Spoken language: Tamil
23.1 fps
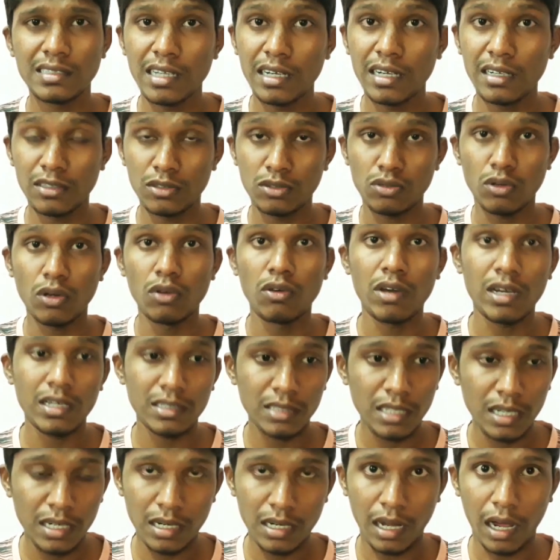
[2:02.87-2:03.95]
டேட்டு சொல்லுவாங்க
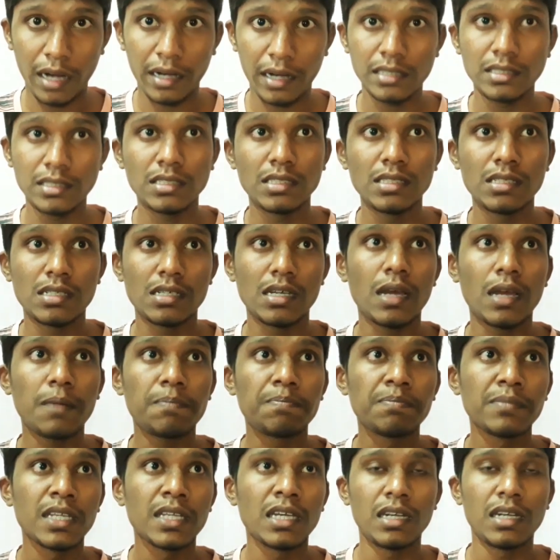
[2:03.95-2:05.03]
தான் நான் நினச்சின்னு இருக்கேன்
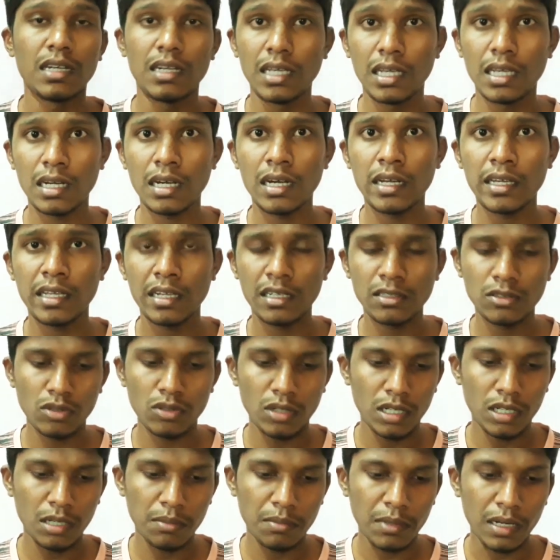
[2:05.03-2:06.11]
நீங்கள் நினைக்கிறீன்னு
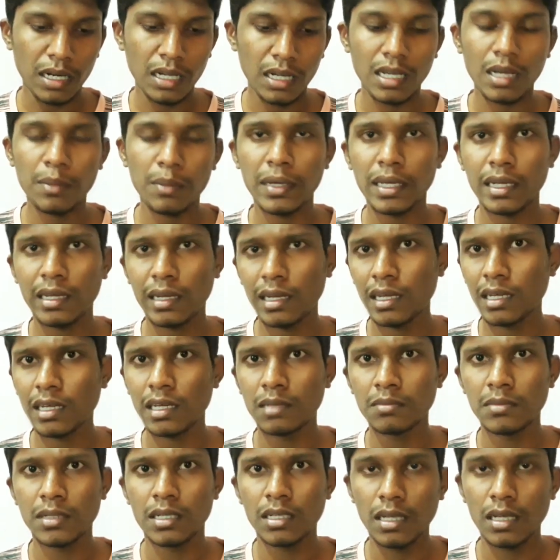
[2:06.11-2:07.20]
சொல்லிட்டு மறக்காமல் கீழே
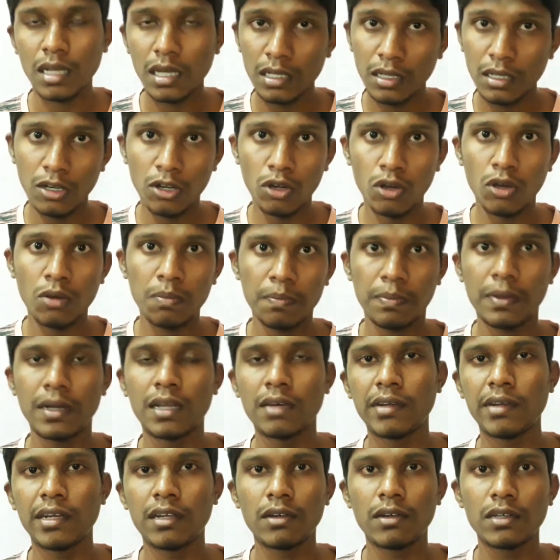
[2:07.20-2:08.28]
கமெண்ட் பண்ணுங்கள் இன்னும் பல
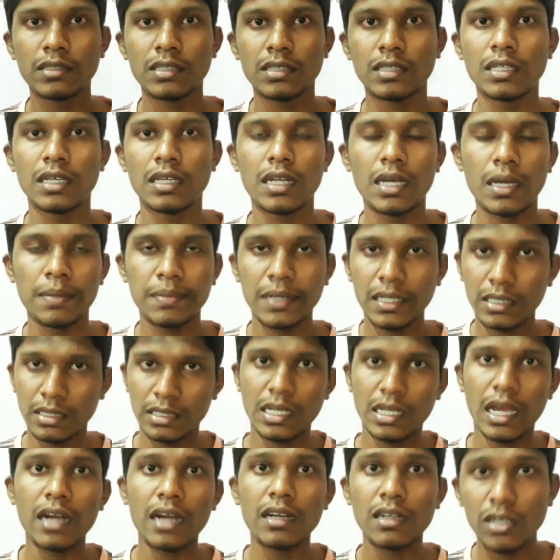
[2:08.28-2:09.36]
வீடியோட சந்திக்கிறேன் அப்படியே
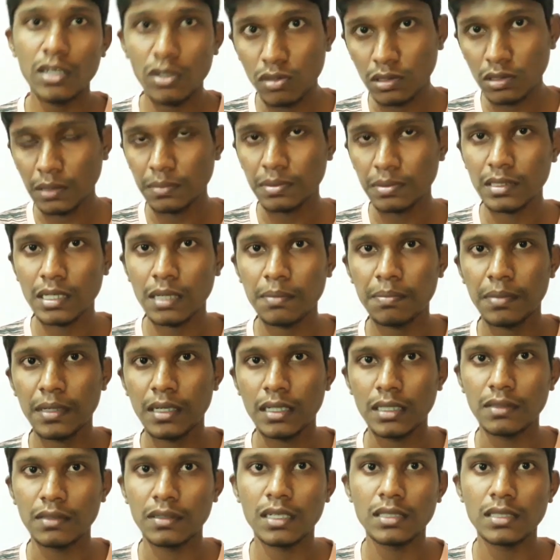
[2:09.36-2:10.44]
சேனலை இன்னும் சப்ஸ்கிரைப்
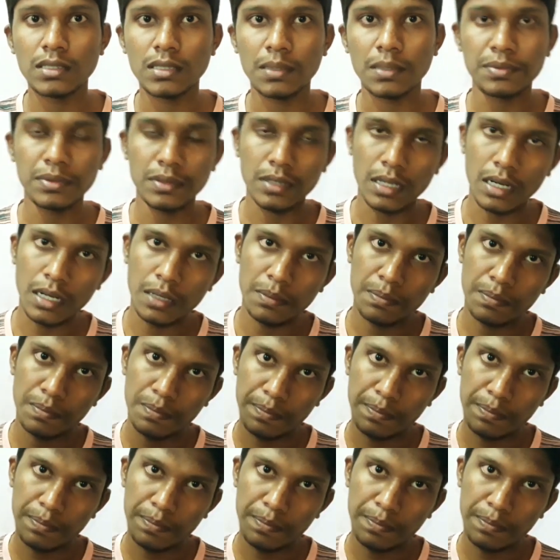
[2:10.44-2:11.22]
பண்ணாதவங்க சப்ஸ்கிரைப்